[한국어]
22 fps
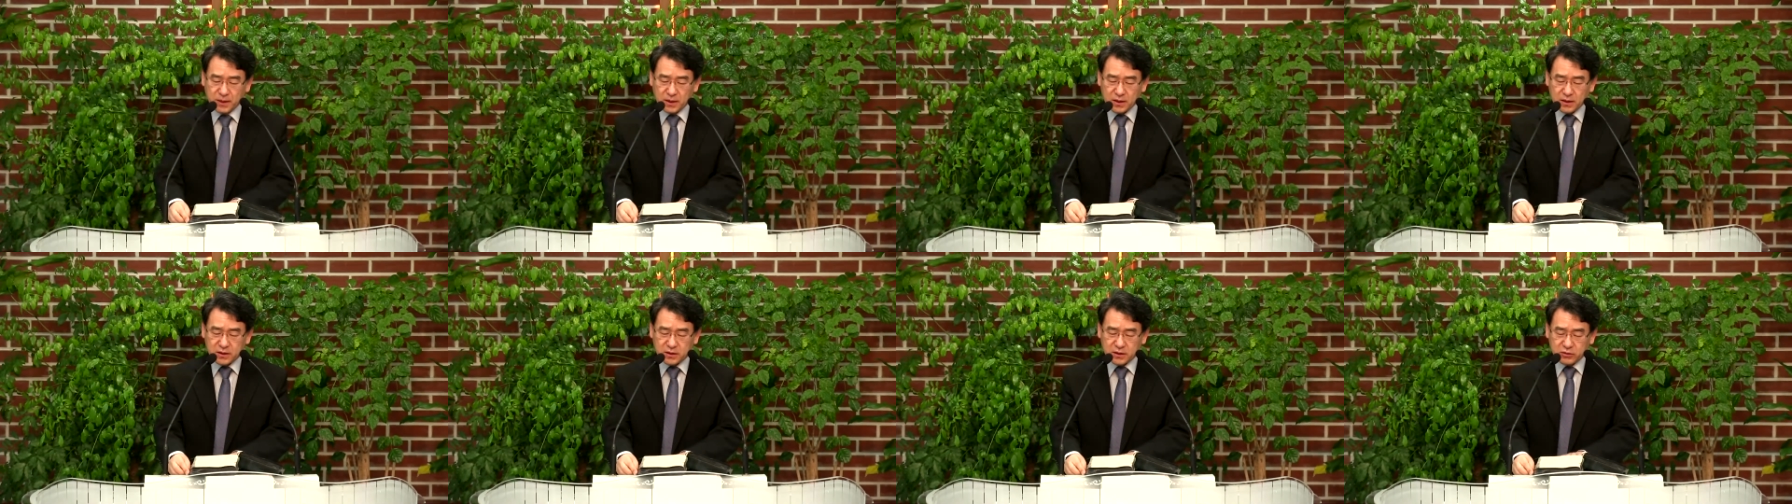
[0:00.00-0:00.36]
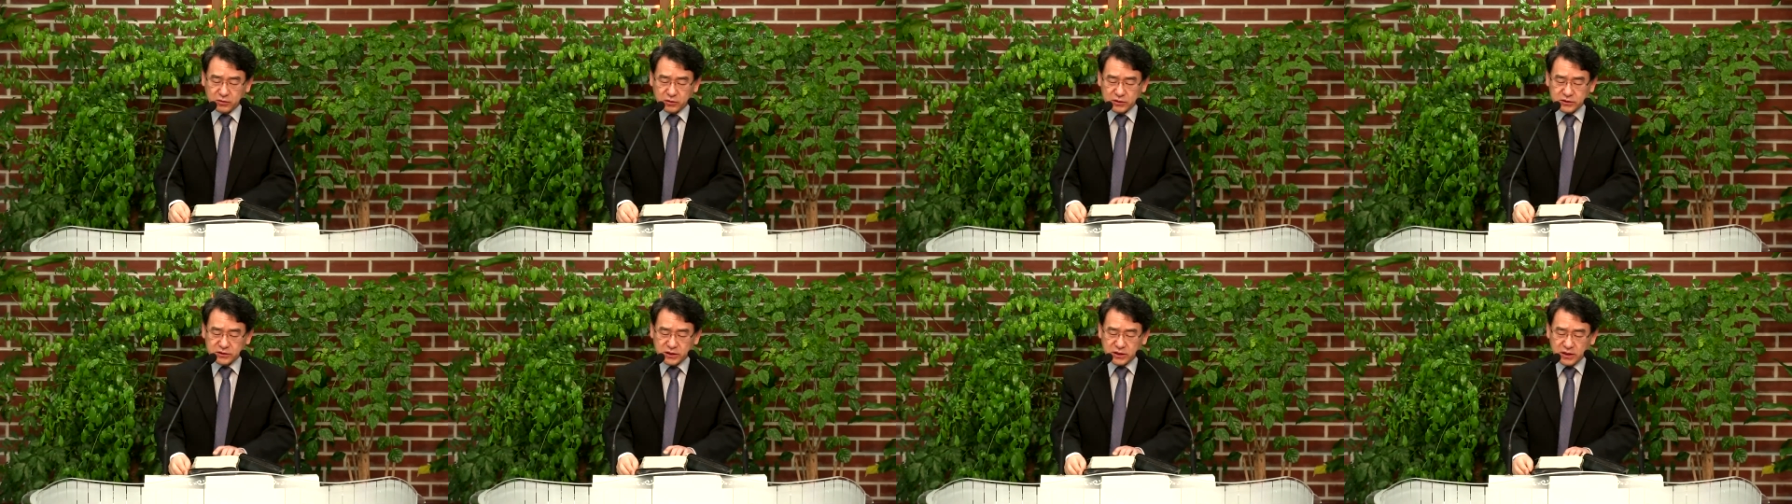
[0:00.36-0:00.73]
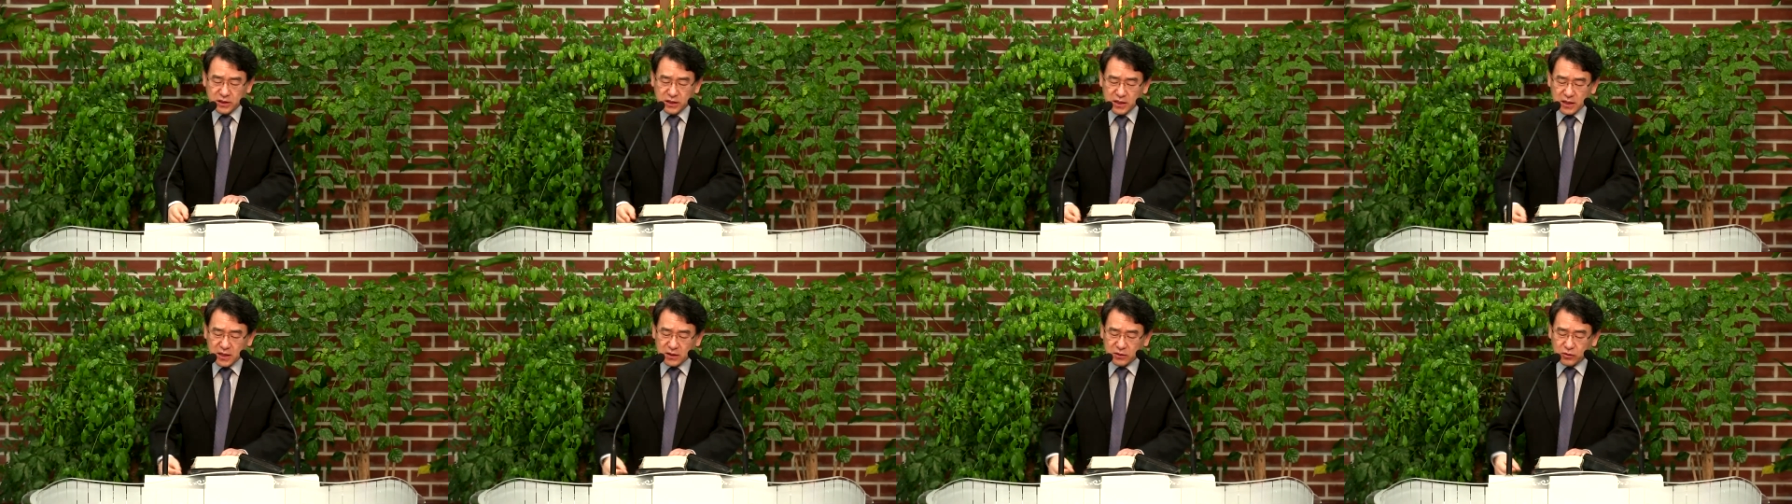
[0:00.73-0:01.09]
그리고 이제
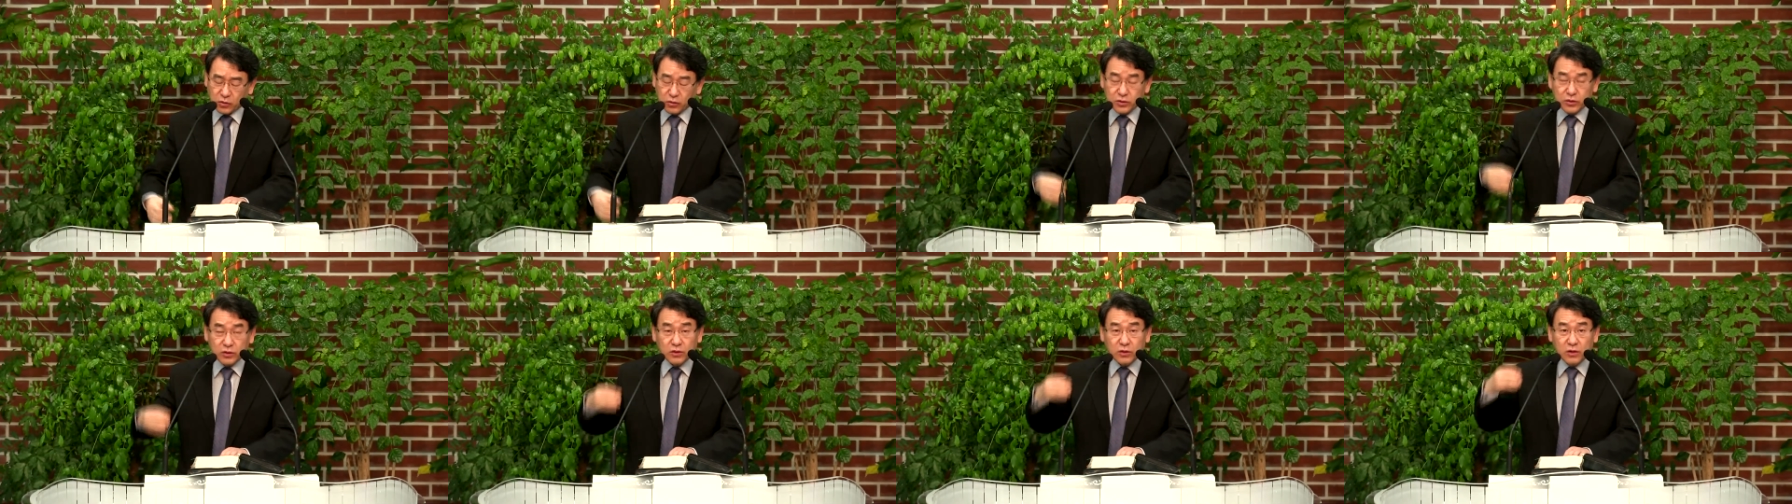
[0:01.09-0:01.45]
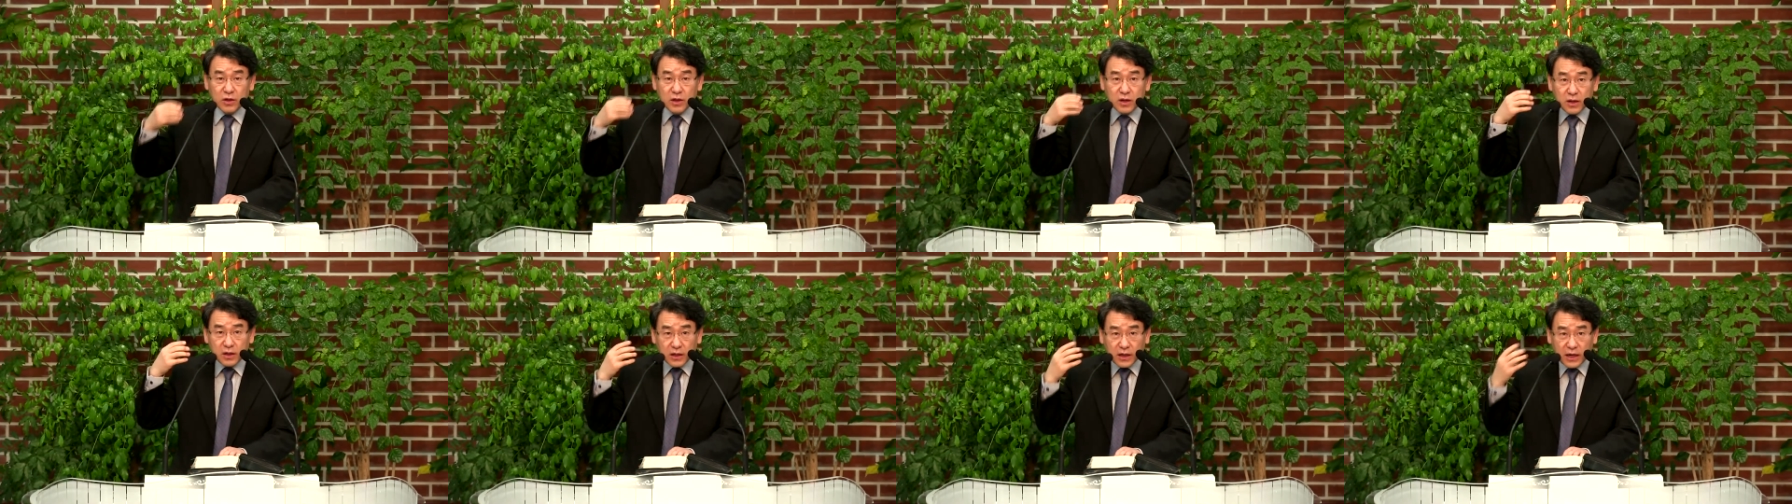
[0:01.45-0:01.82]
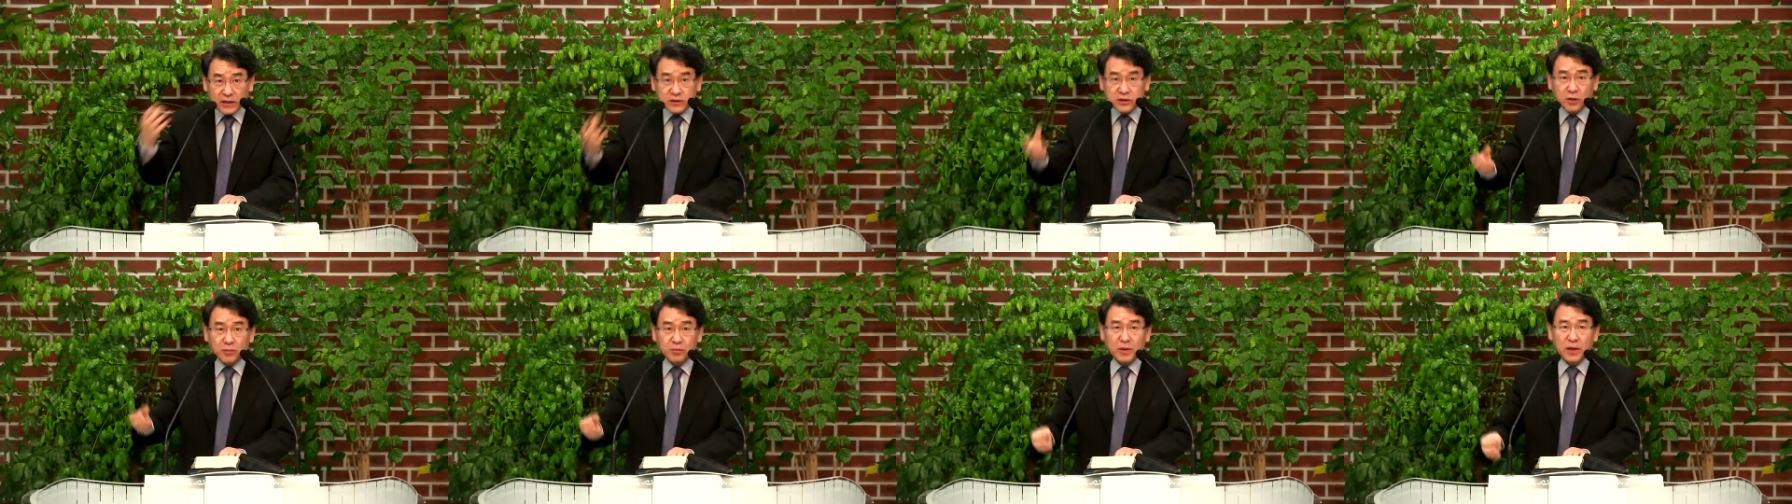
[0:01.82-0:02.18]
도리어
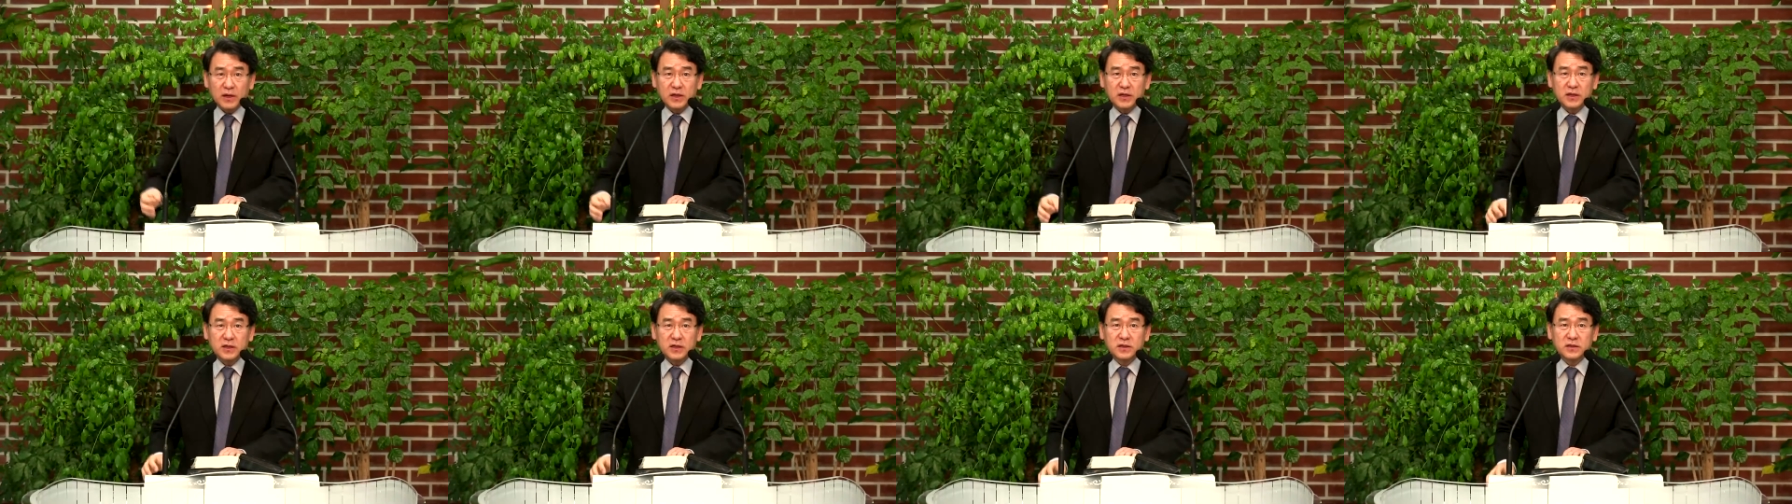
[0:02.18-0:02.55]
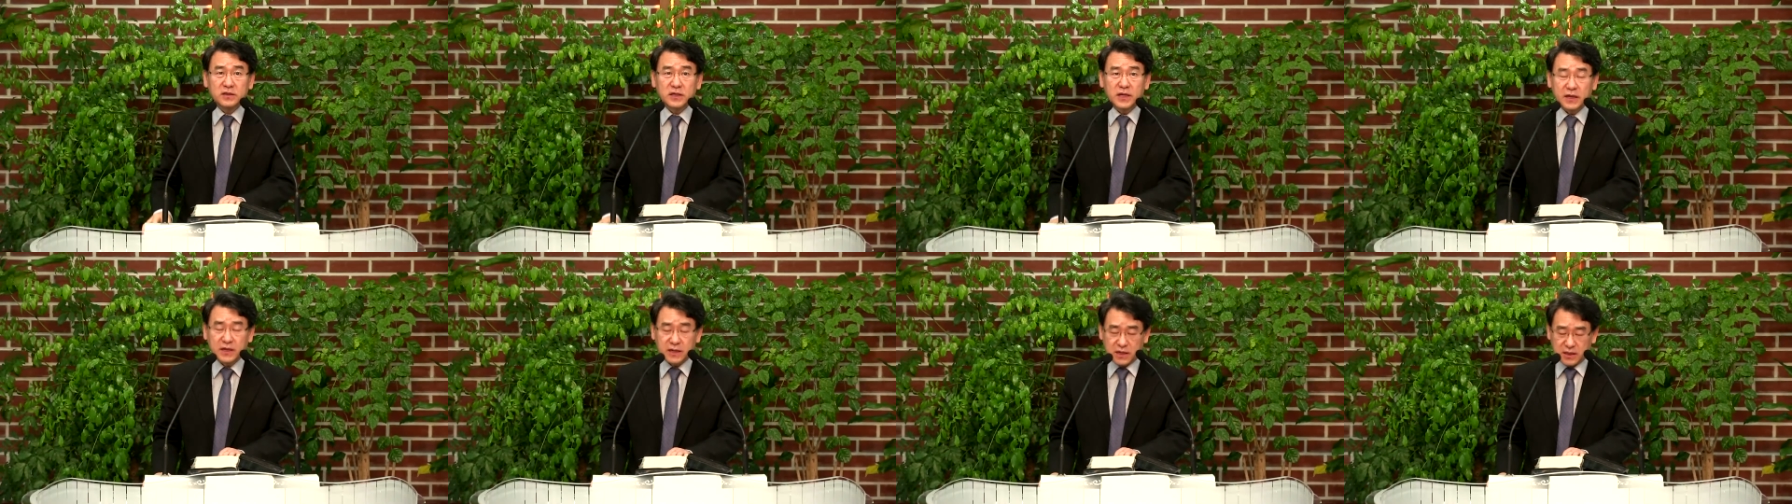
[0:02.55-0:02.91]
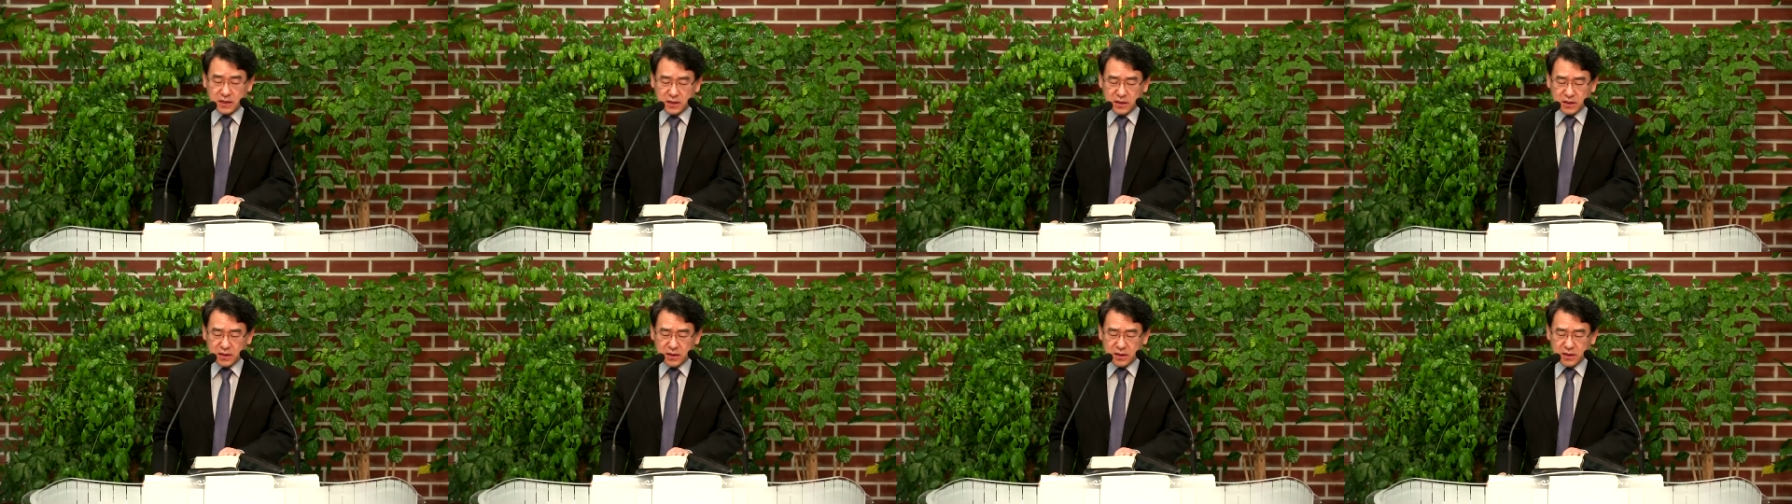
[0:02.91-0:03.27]
가서 빨리 일을 해라.